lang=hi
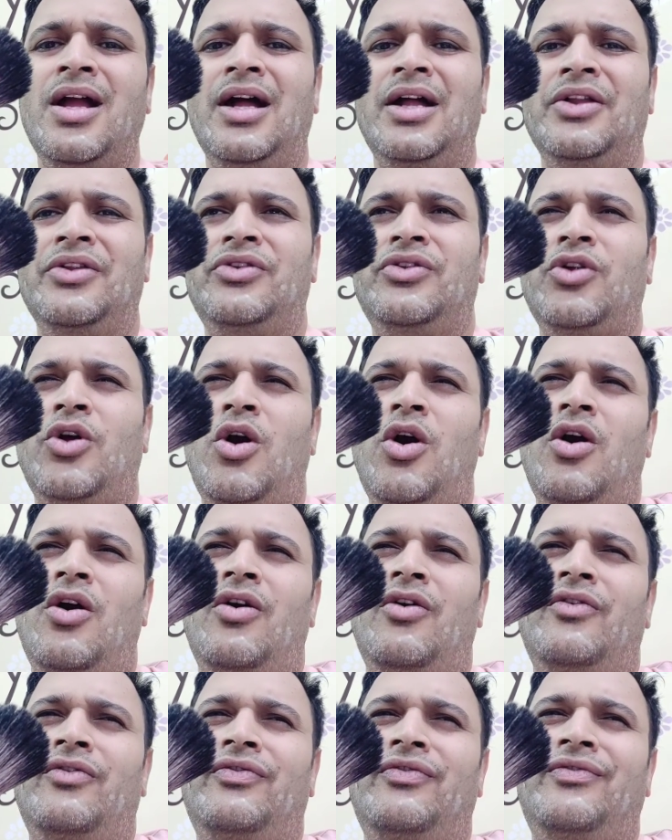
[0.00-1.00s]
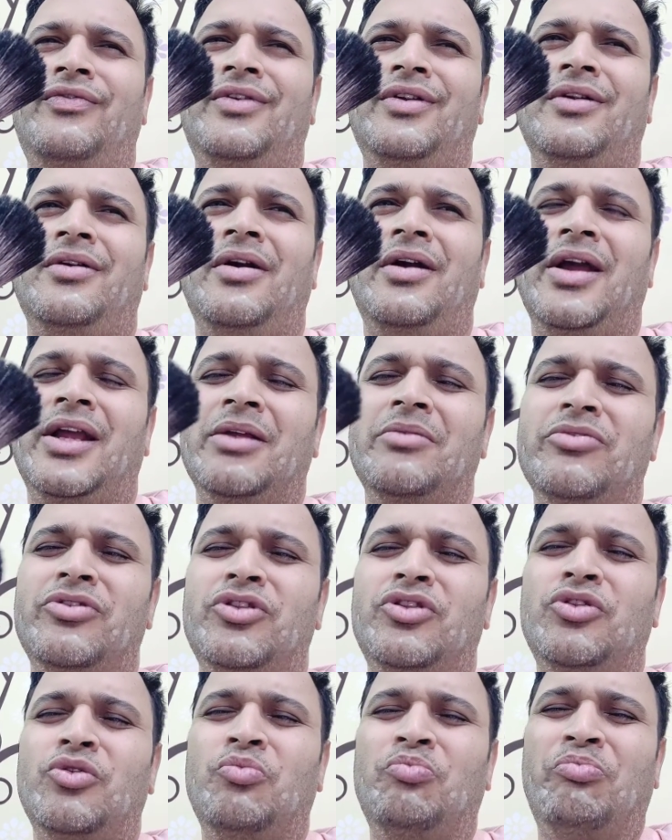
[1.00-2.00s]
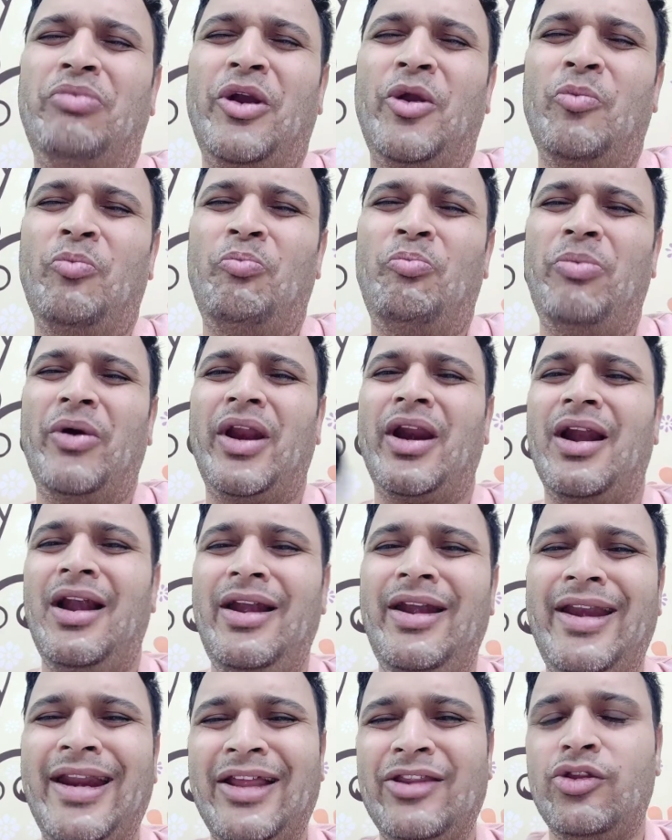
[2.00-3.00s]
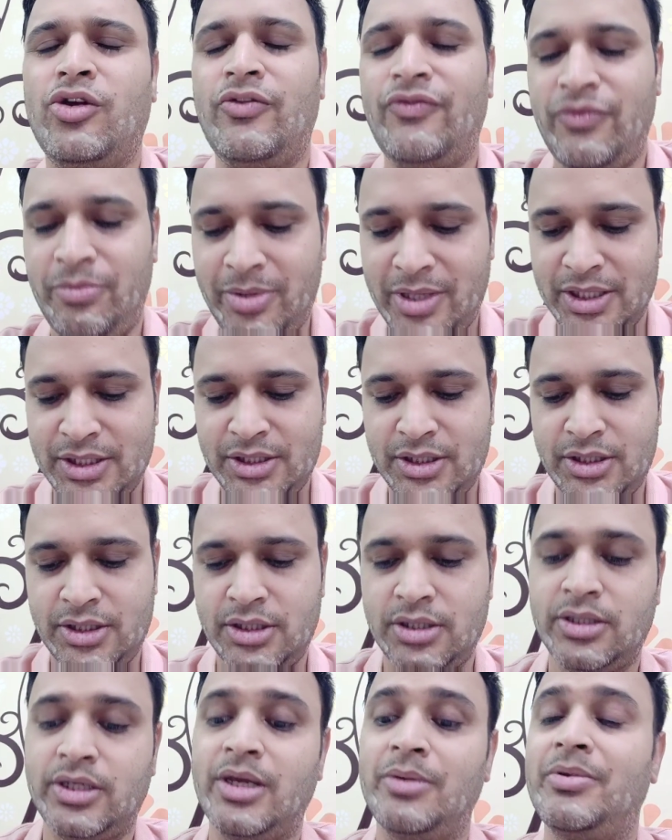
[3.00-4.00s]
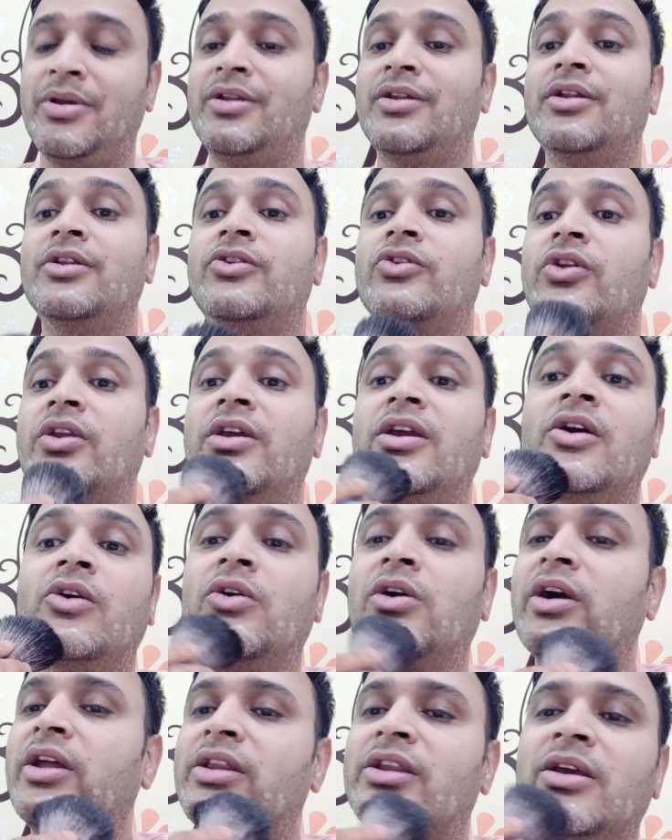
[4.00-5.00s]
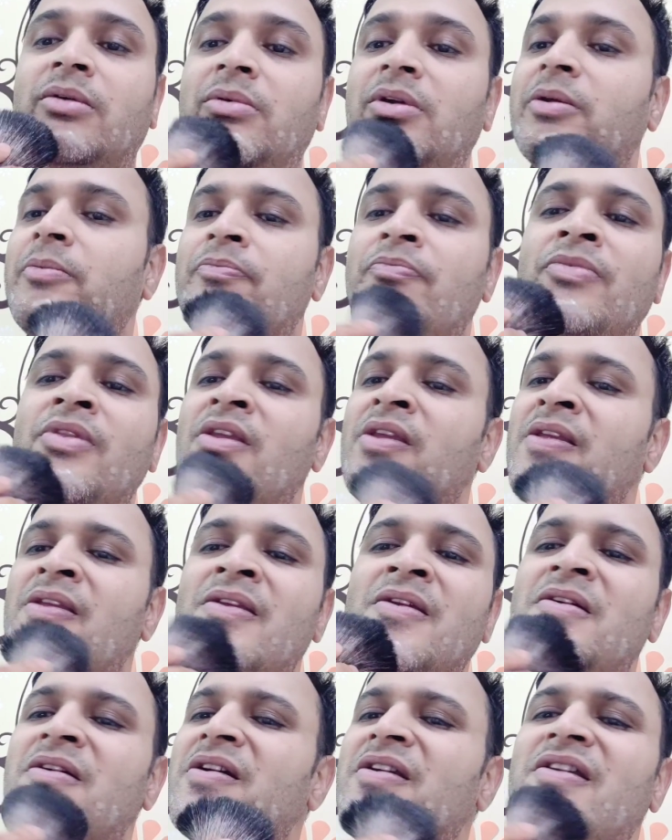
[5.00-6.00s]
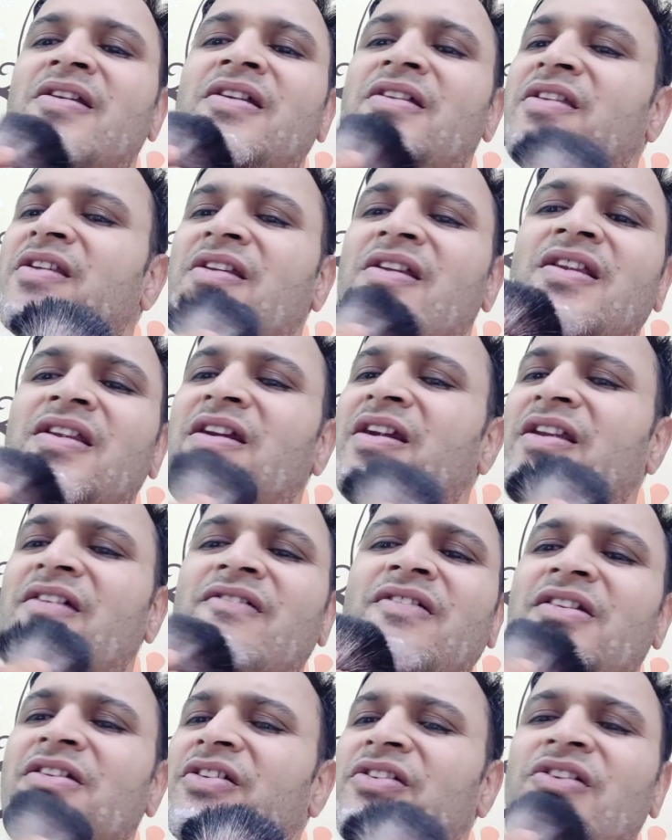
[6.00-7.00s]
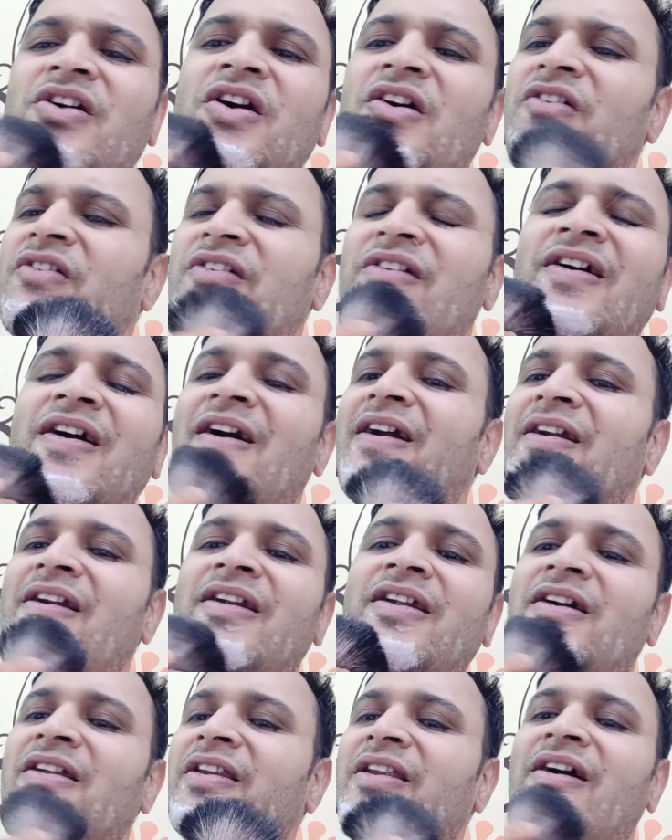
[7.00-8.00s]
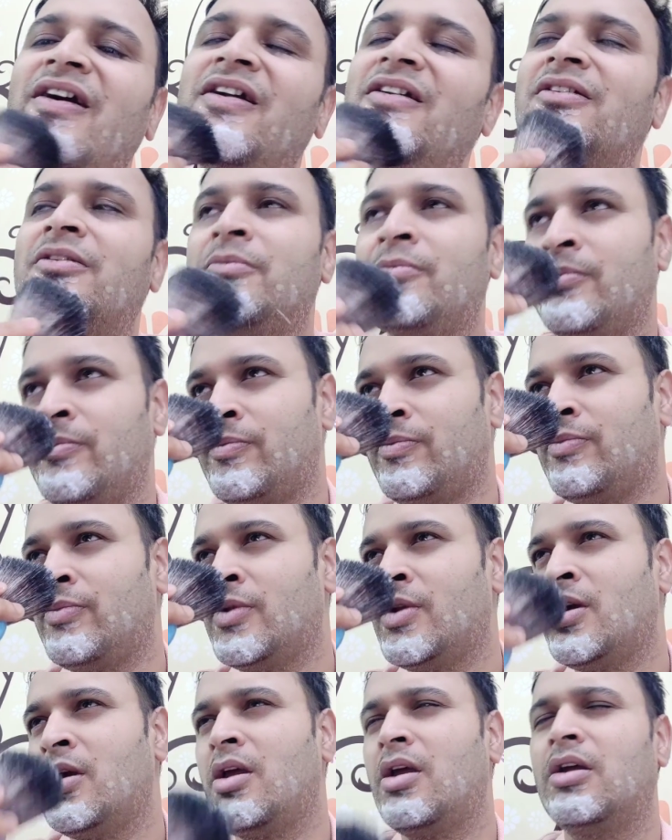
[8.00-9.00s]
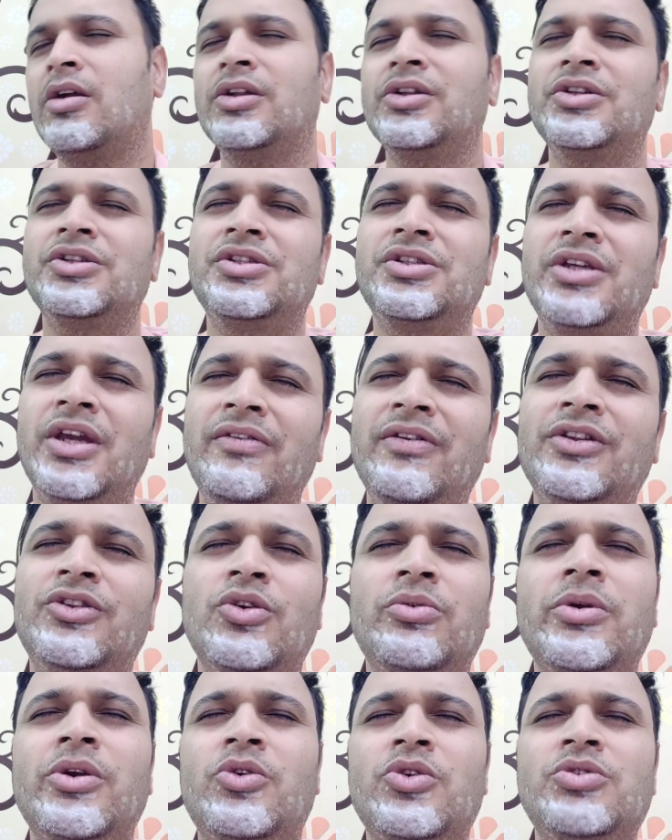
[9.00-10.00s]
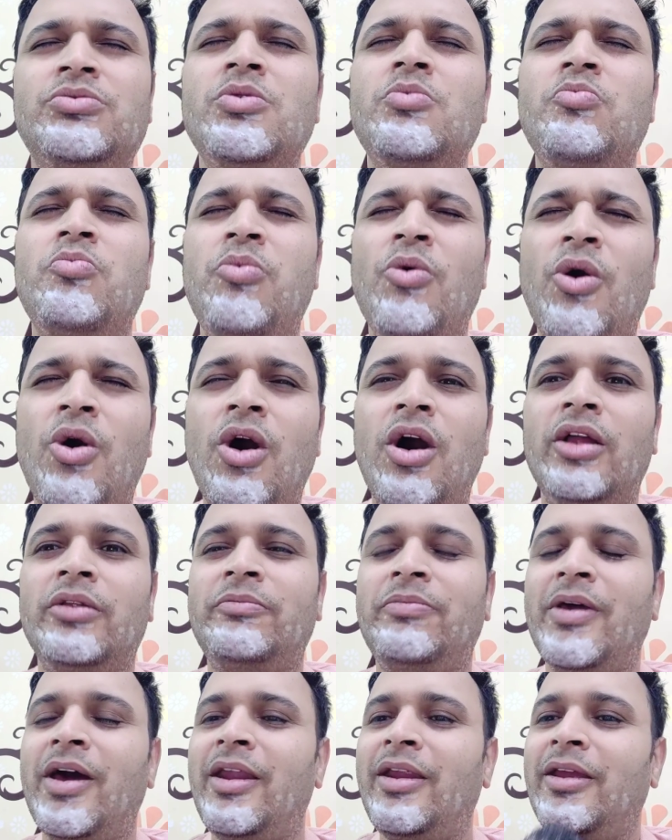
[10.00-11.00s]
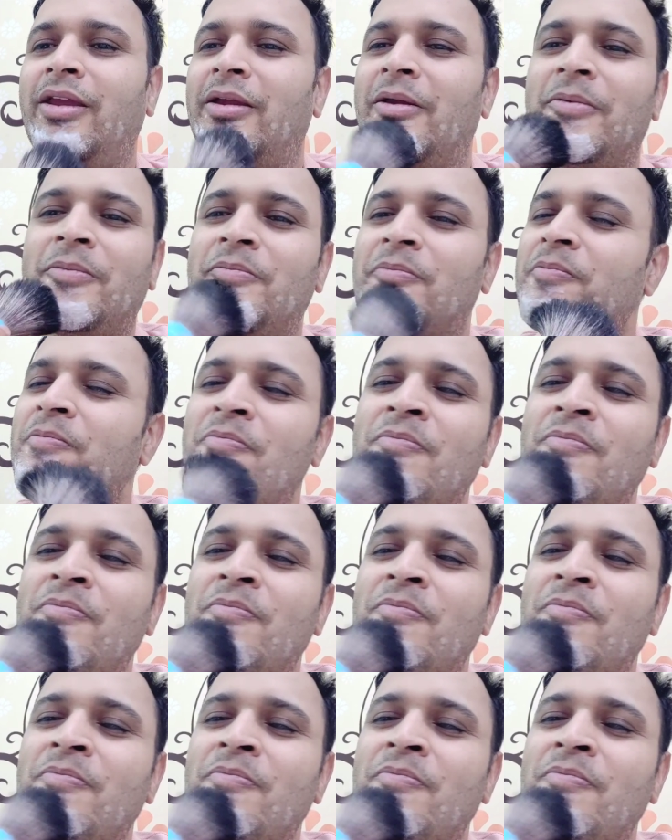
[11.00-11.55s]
a soft, एकदम सुपर डुपर अल्ट्रा सॉफ्ट ब्रश के ब्रिसल्स तो नहीं कहूंगा इसके में इट इज रिलेटिवली सॉफ्ट एंड नाइस शेविंग सोप की खुशबू बहुत प्यारी है